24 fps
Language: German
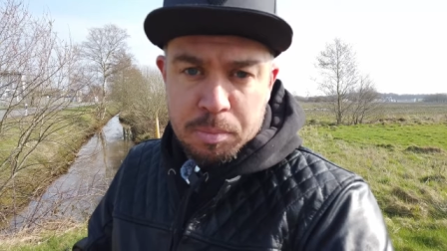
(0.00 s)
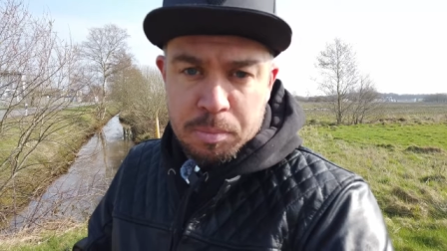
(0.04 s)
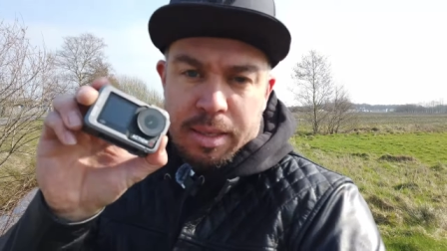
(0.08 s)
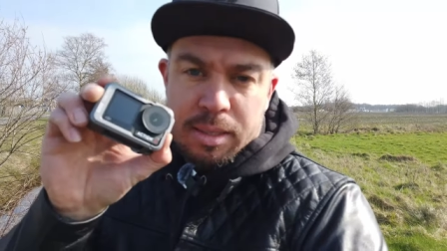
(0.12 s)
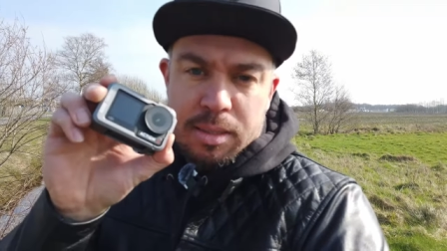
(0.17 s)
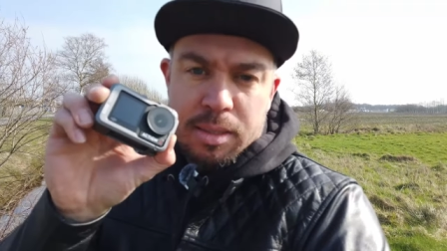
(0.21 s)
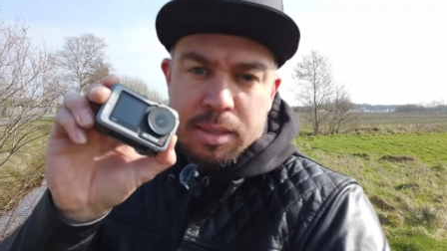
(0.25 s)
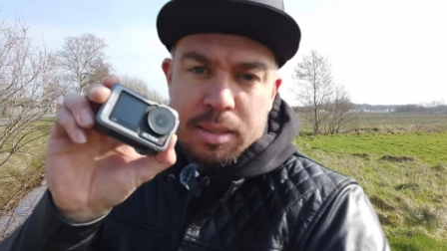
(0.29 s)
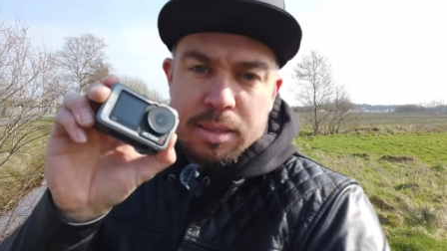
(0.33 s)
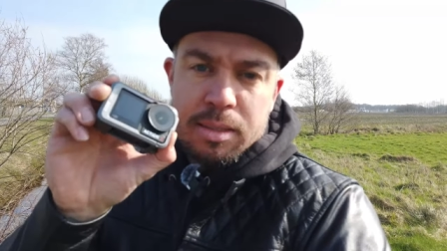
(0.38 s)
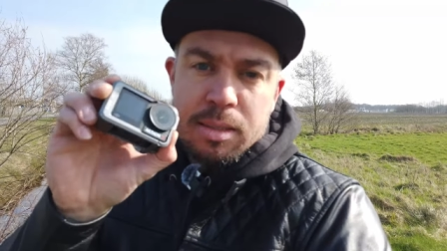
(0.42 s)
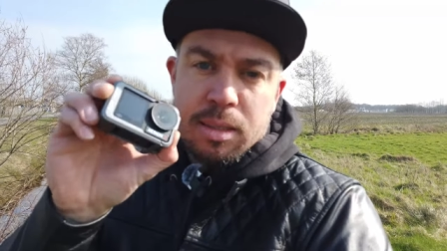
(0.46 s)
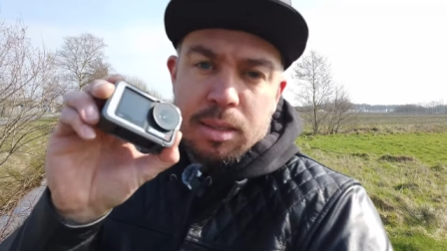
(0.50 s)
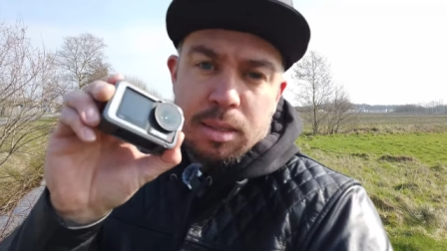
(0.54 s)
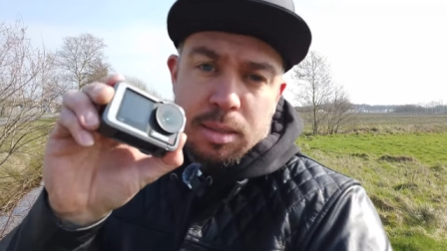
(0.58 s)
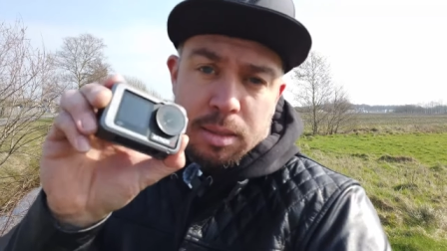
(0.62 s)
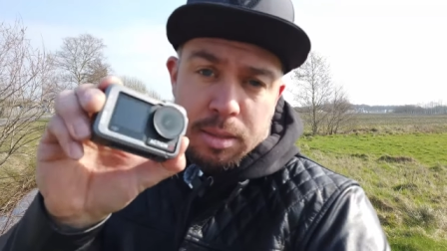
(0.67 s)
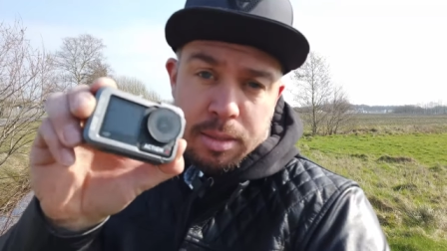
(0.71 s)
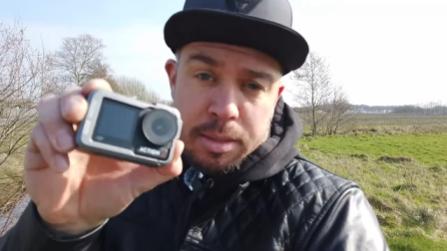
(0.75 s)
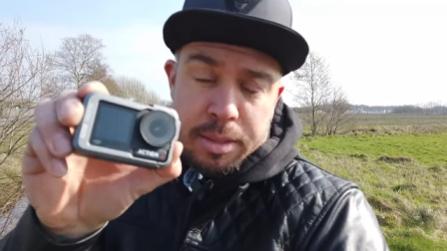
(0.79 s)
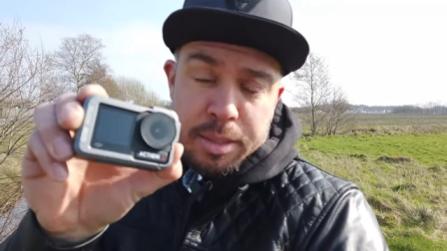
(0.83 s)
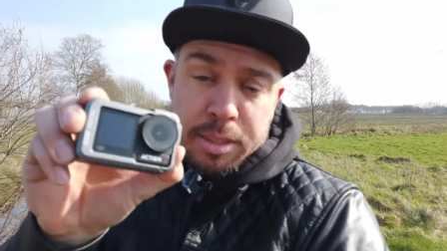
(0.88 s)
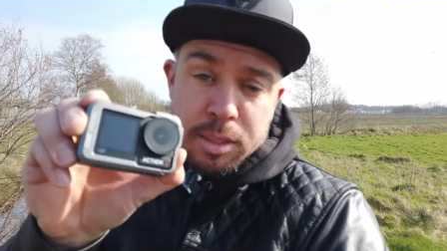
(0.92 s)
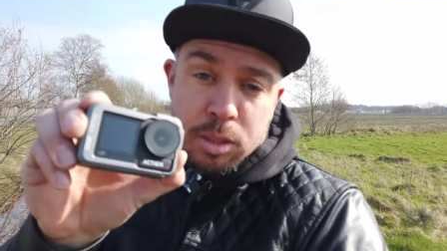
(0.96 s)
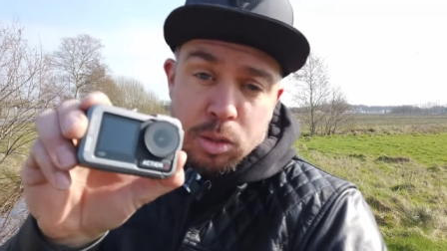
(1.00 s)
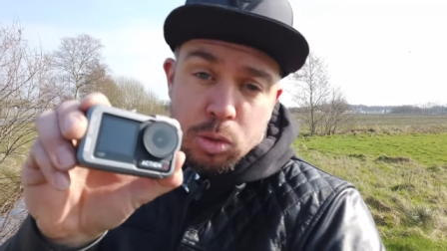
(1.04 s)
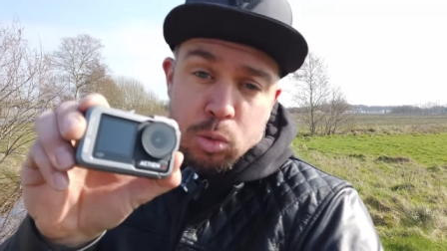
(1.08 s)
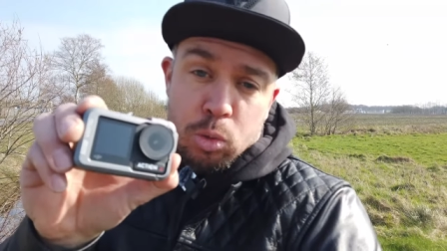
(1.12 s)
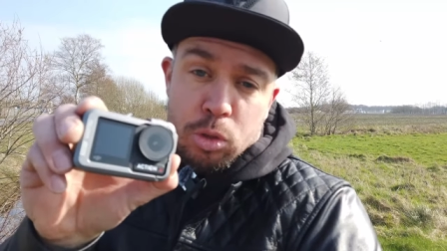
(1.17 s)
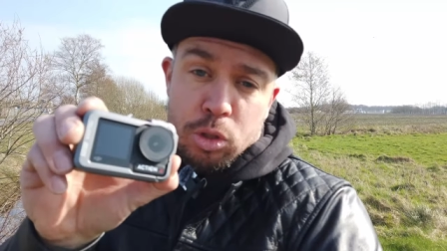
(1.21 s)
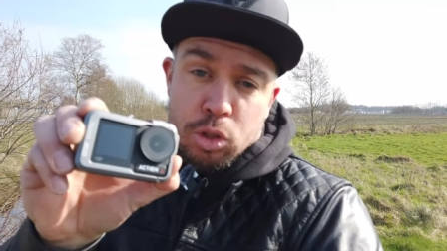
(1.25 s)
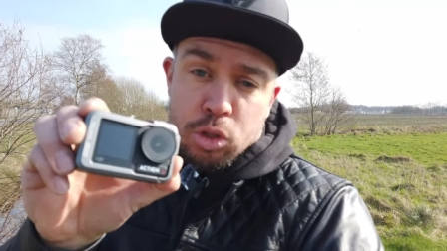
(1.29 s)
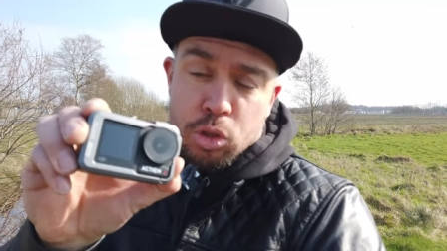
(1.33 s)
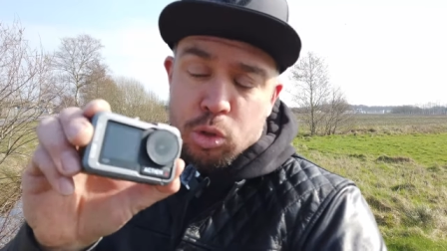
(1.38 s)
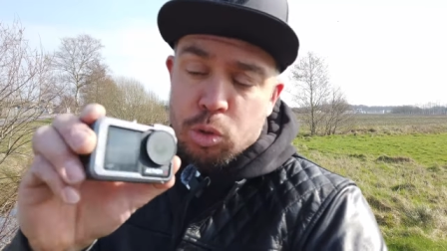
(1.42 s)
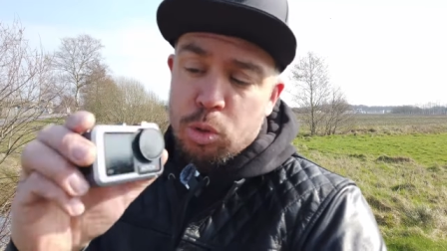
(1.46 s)
Das ist dieses
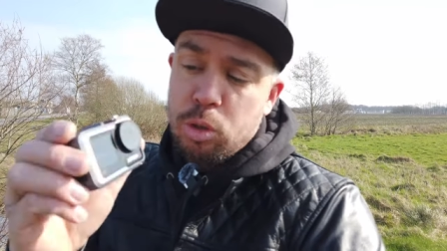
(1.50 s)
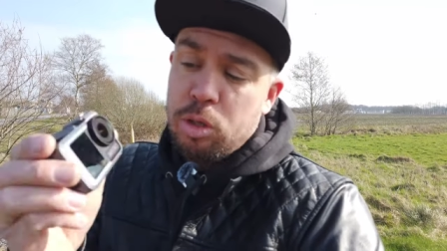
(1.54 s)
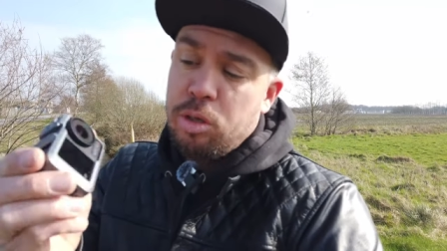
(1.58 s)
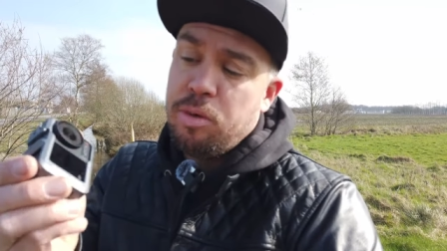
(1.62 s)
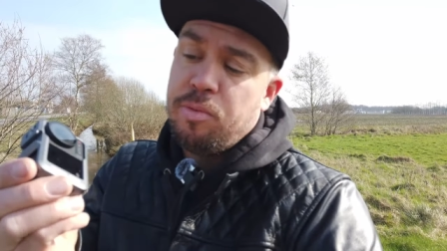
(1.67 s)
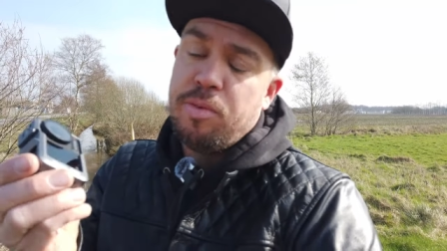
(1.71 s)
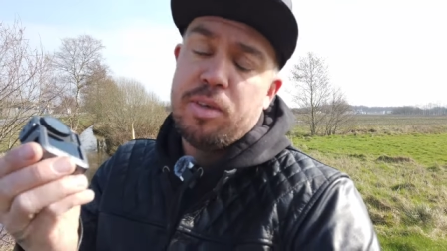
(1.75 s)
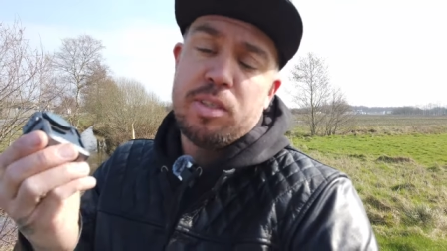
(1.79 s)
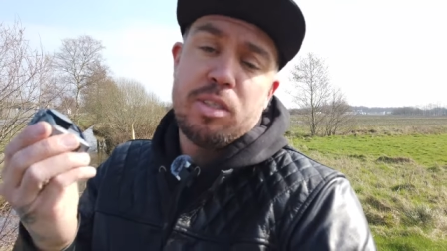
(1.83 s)
gute Stück,